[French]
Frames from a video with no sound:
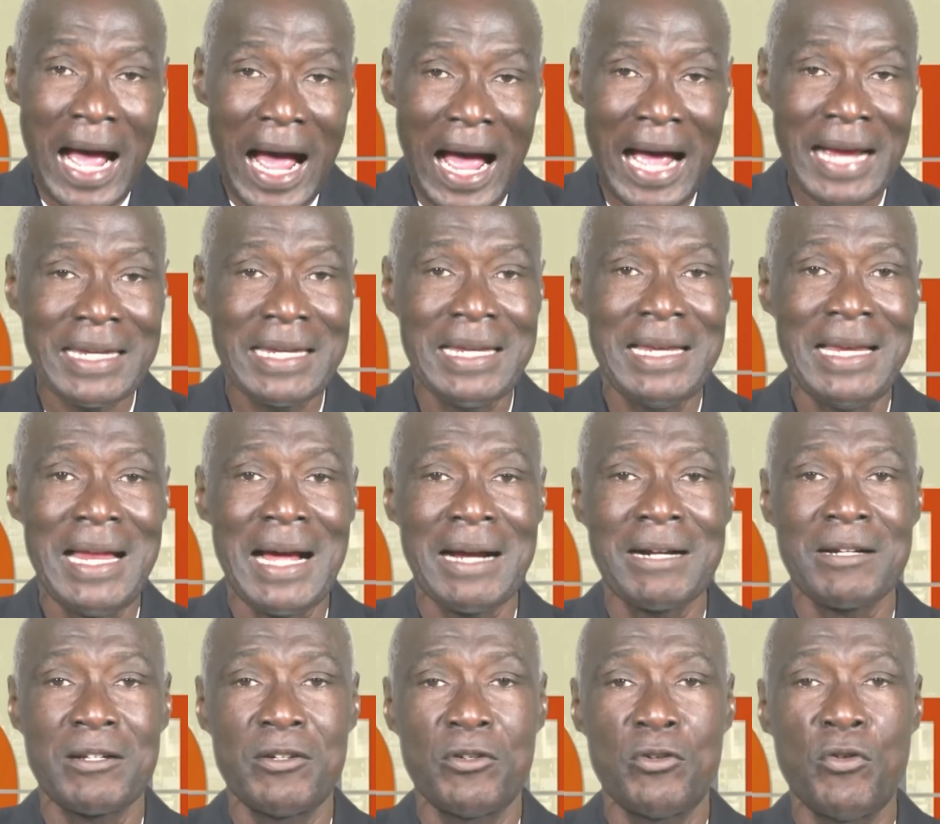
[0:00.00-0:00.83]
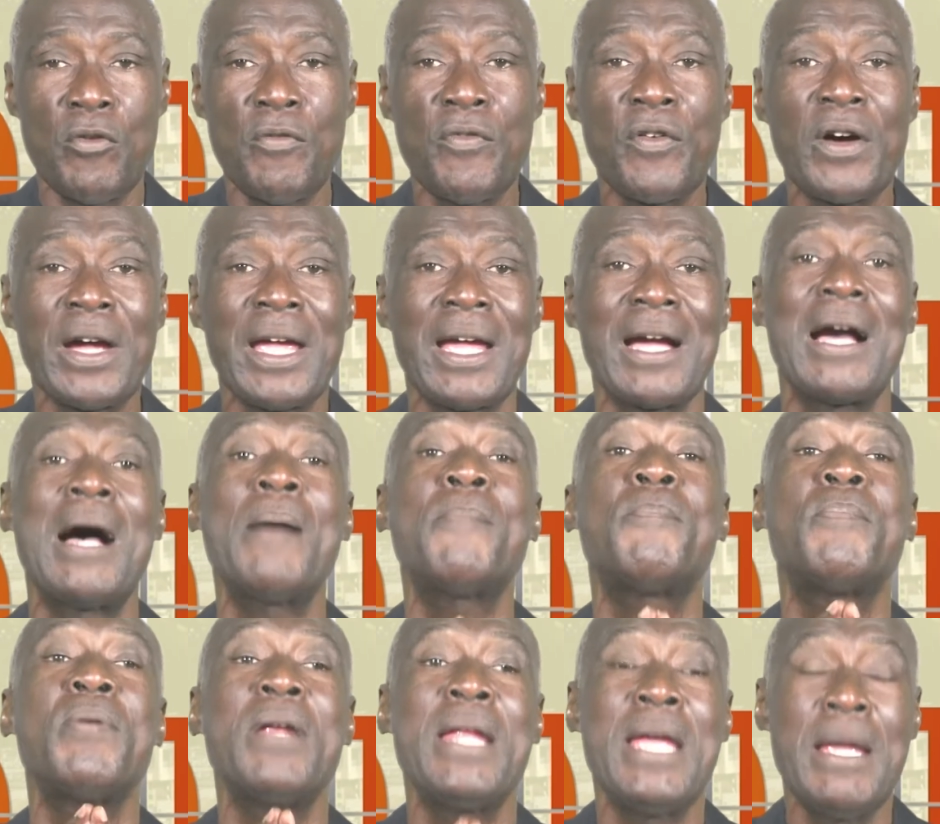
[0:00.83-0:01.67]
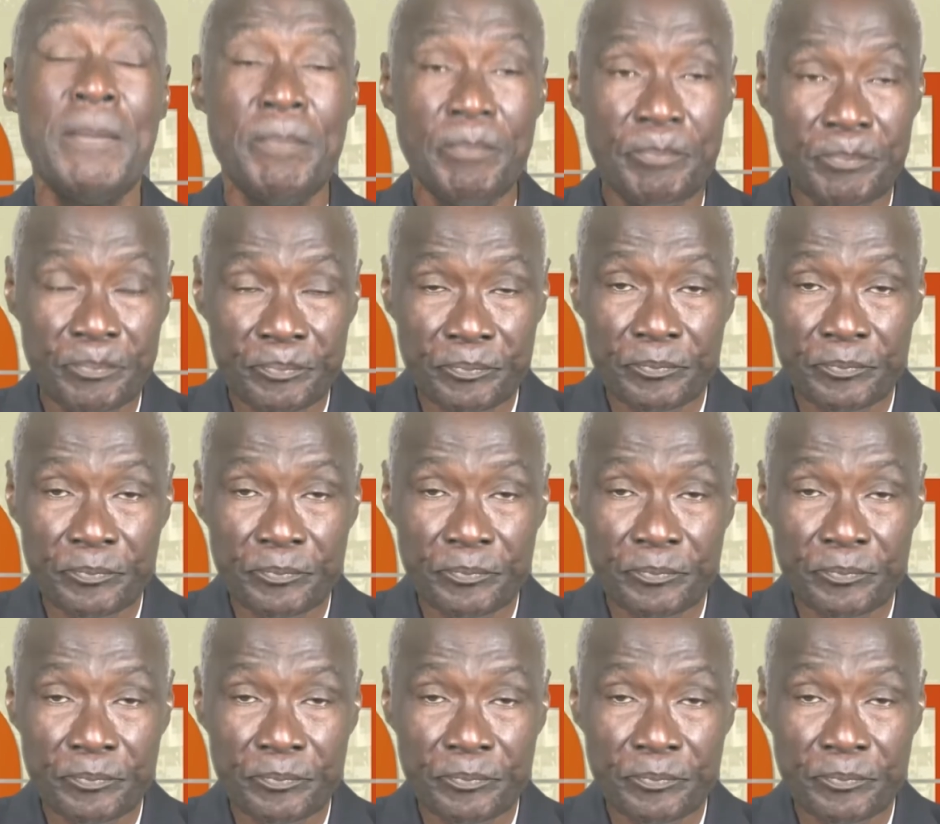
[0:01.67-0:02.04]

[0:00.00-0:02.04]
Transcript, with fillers: à qui l'acte devrait rappeler